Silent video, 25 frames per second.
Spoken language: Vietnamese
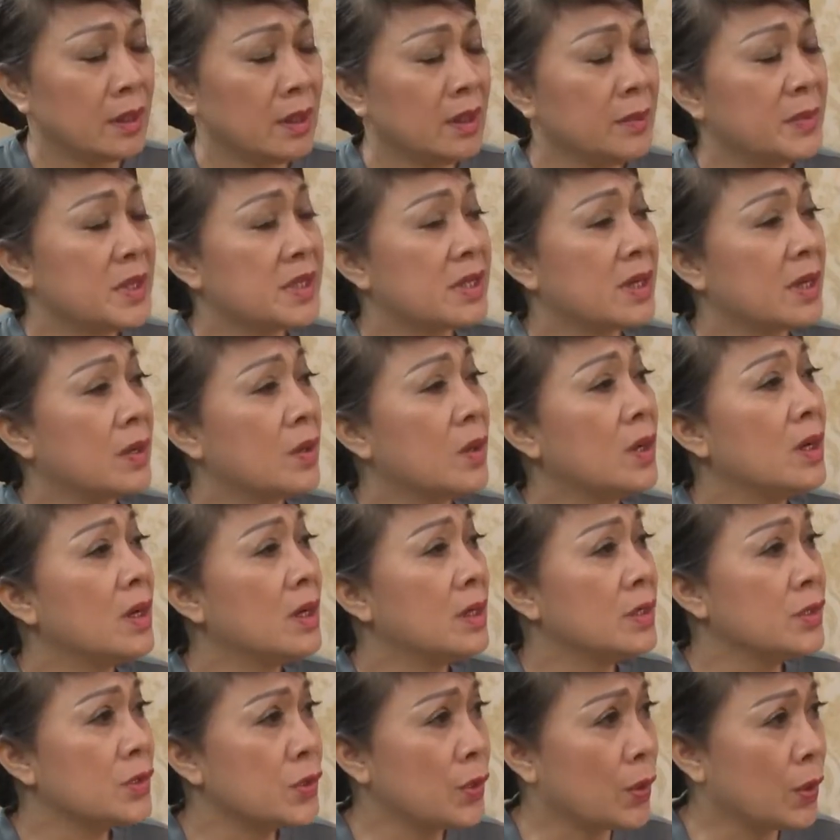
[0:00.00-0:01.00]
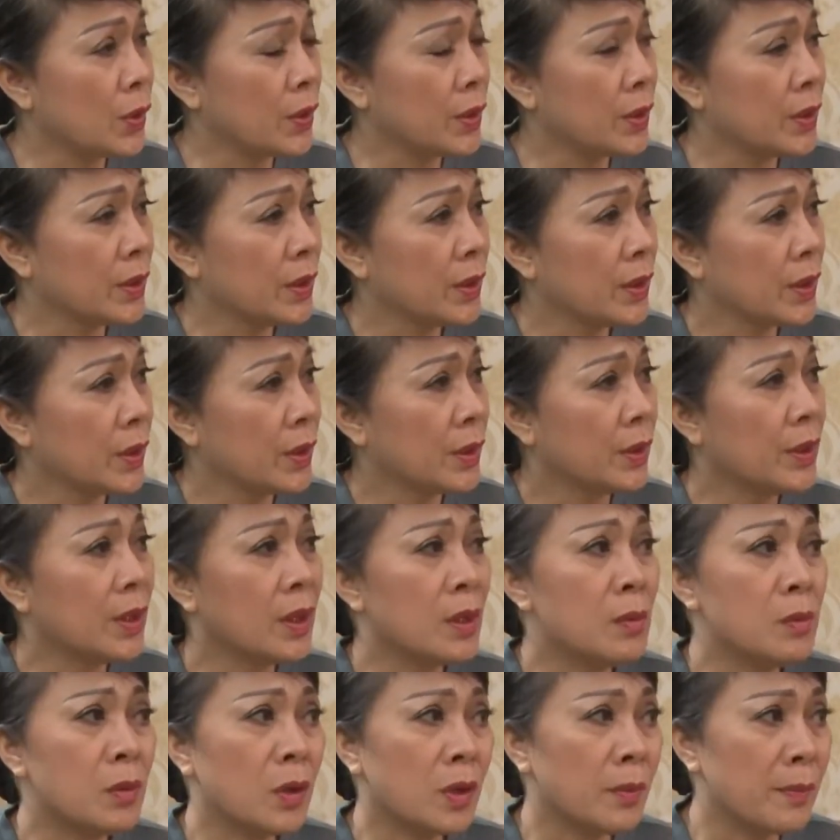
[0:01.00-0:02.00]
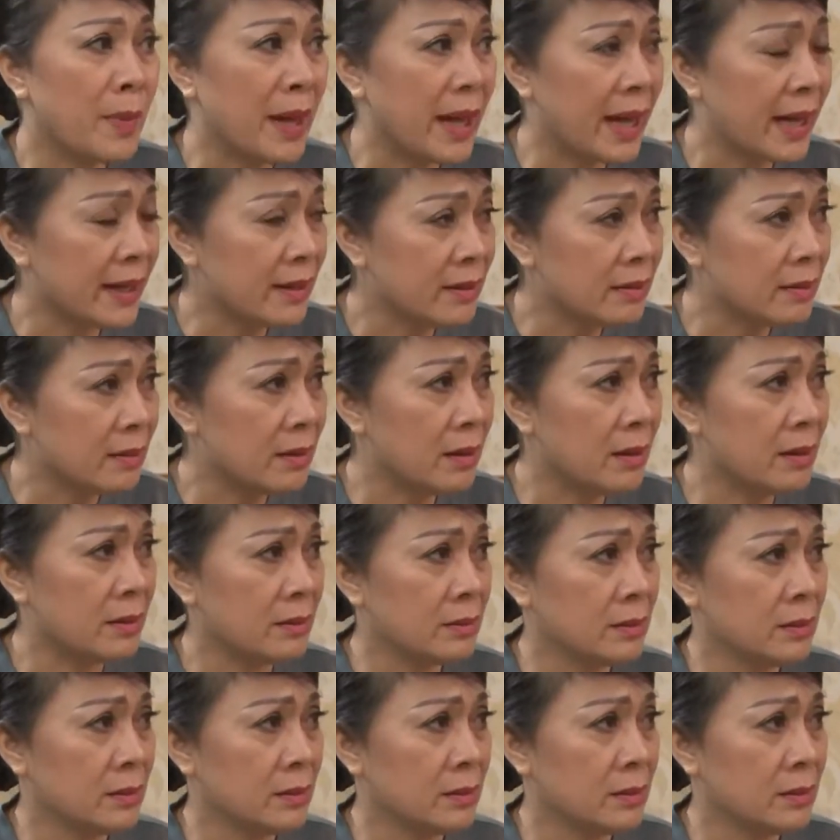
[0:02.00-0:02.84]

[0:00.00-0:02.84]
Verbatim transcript: nhưng bây giờ nó lớn rồi nó không còn bé nữa